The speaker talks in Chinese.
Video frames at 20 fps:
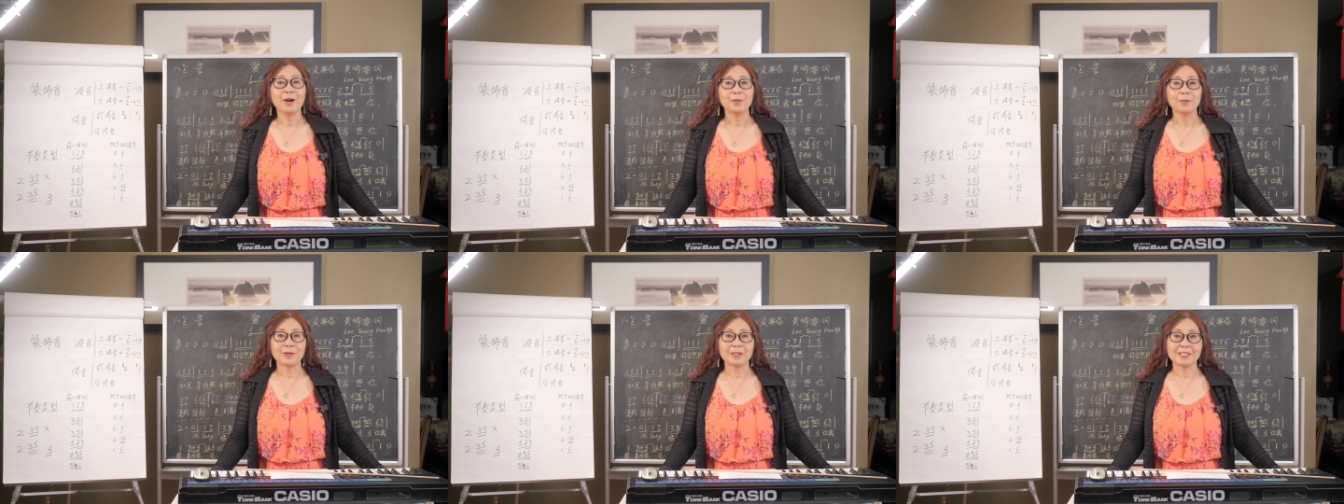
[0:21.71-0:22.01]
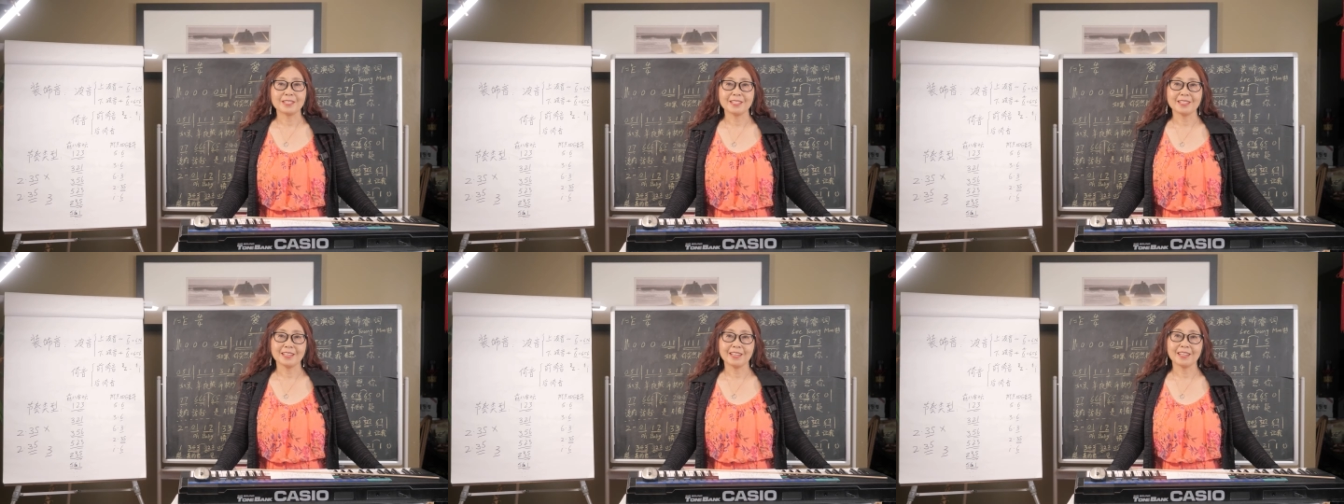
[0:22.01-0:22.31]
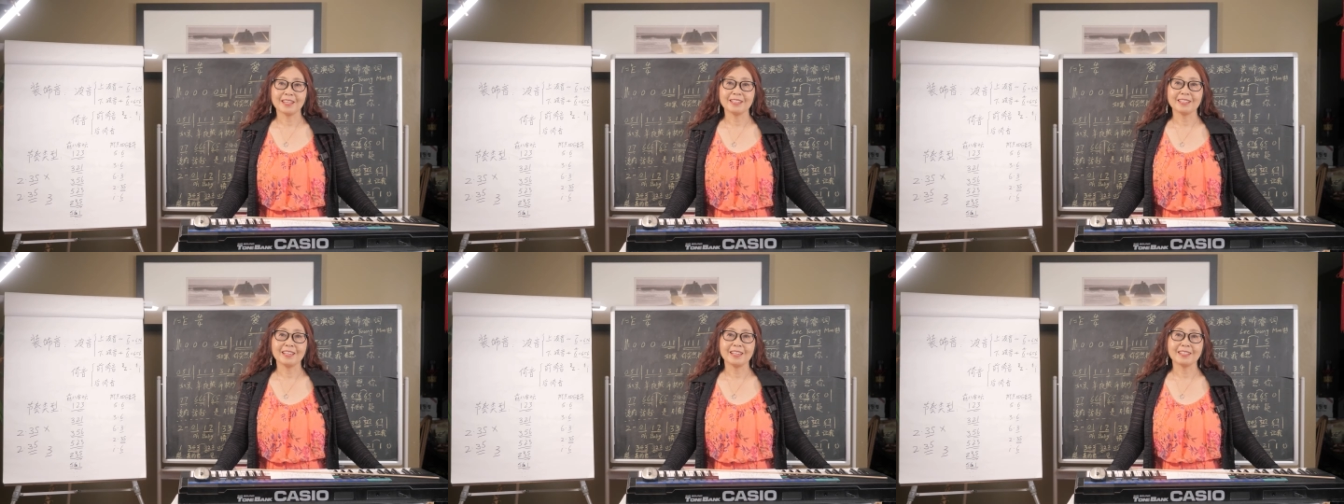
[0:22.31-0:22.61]
王心
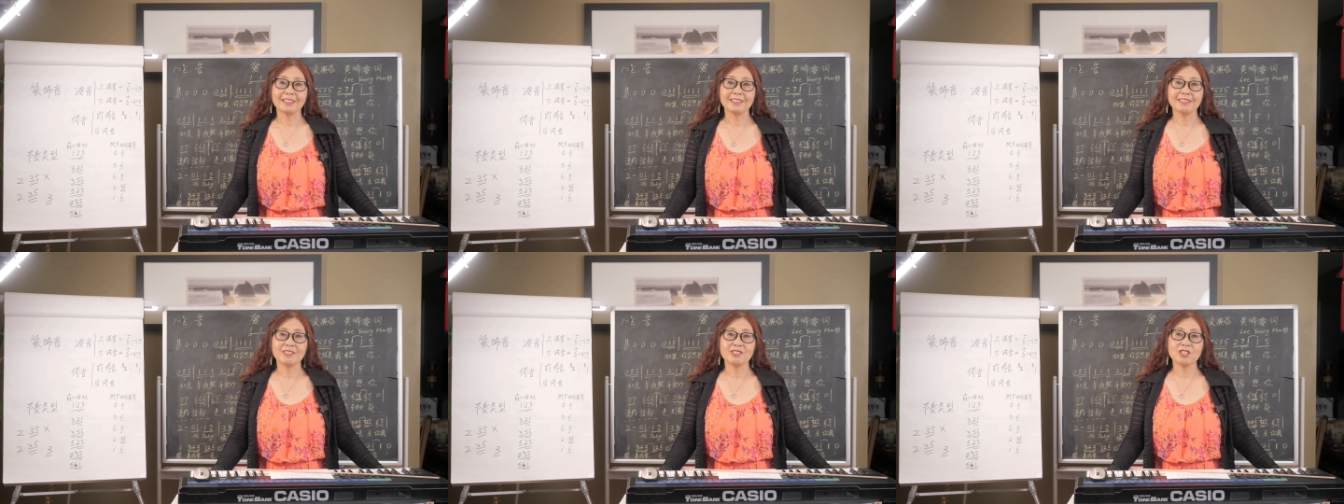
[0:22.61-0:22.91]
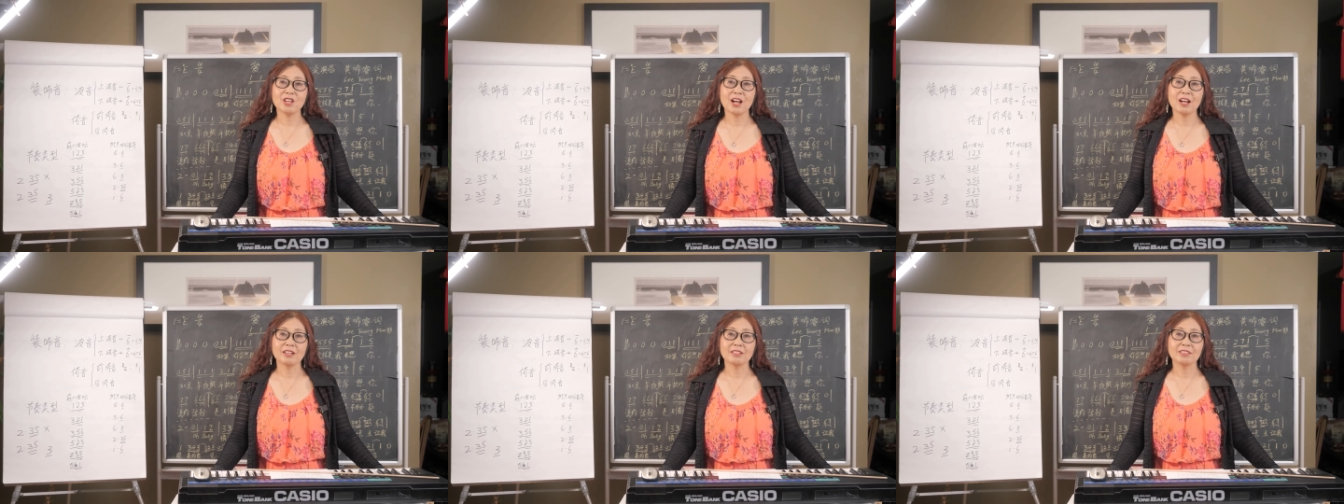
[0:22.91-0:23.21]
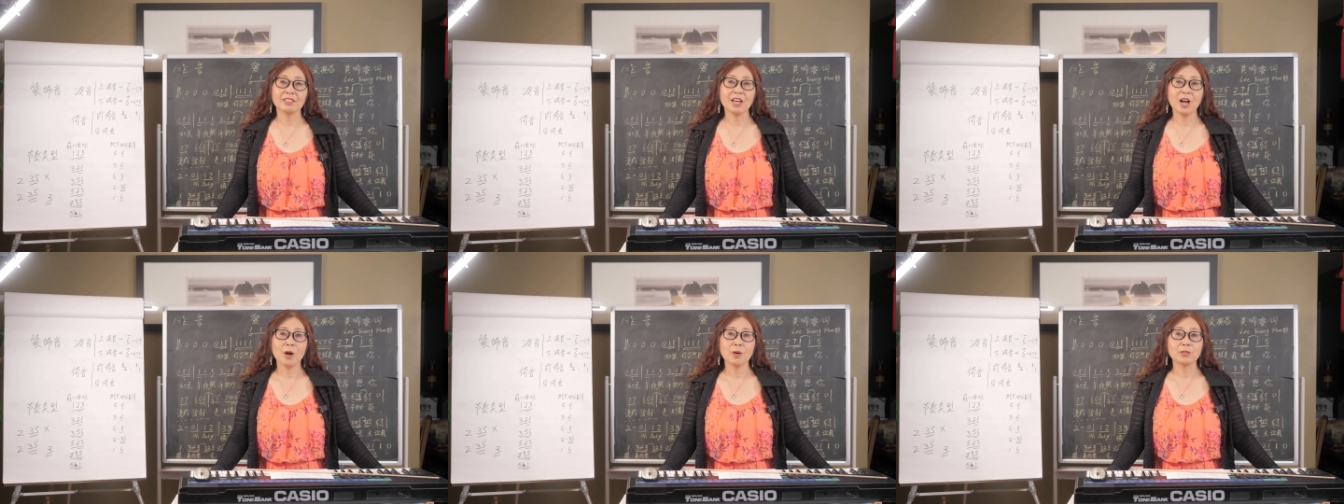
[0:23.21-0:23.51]
凌也因唱
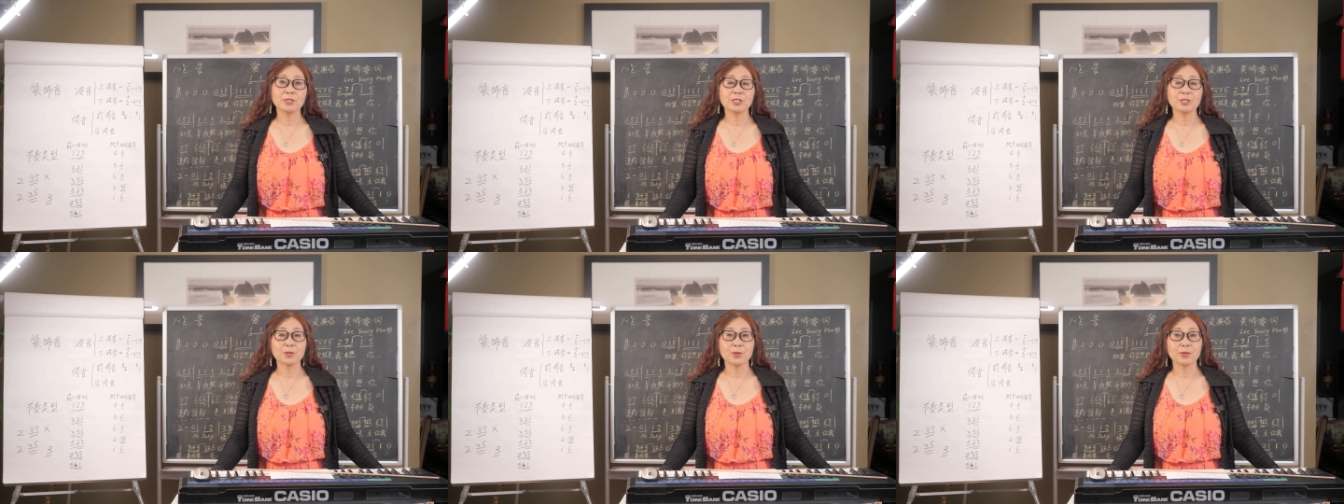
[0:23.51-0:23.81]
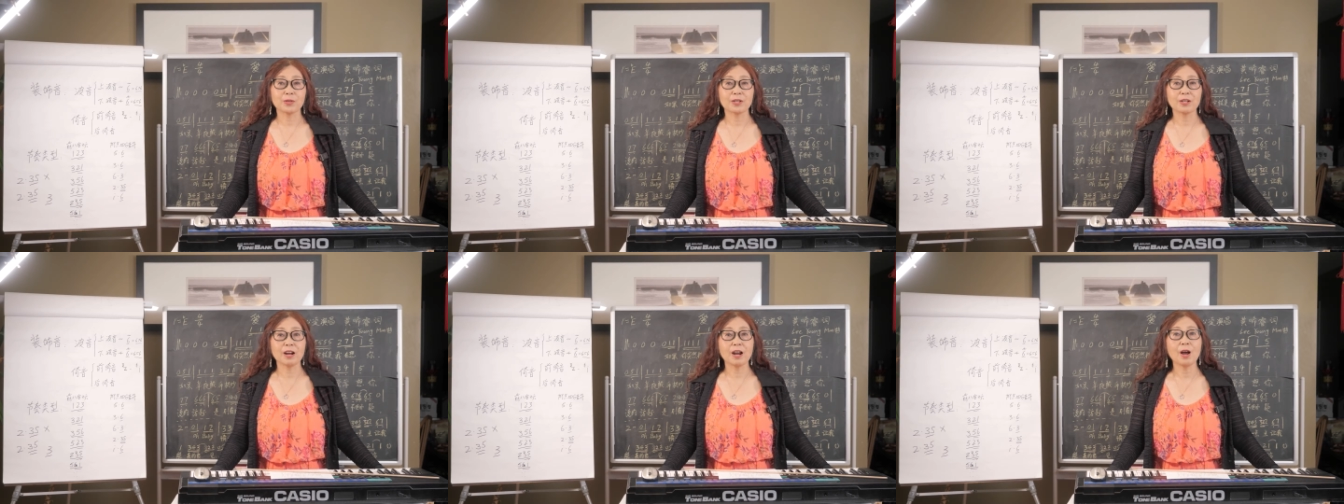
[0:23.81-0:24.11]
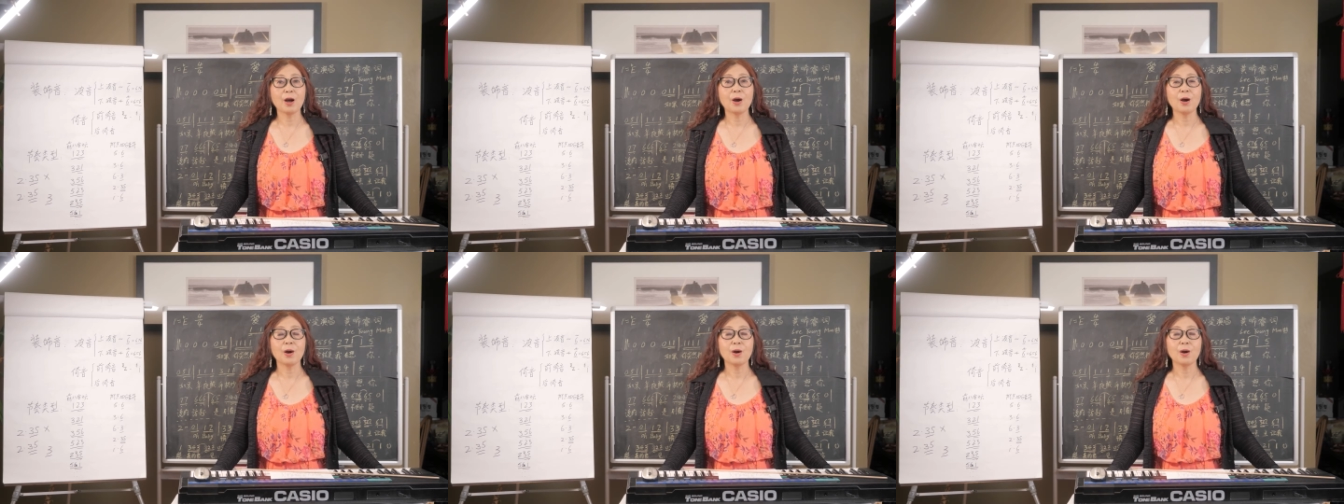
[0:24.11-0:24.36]
跳这首歌